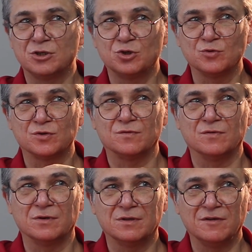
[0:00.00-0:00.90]

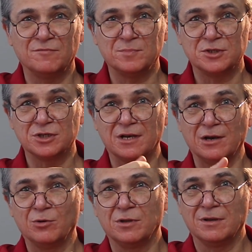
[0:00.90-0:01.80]
чувствует и
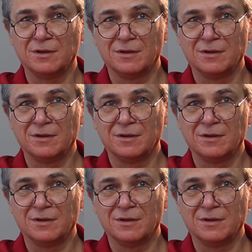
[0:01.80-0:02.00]
впечатлен,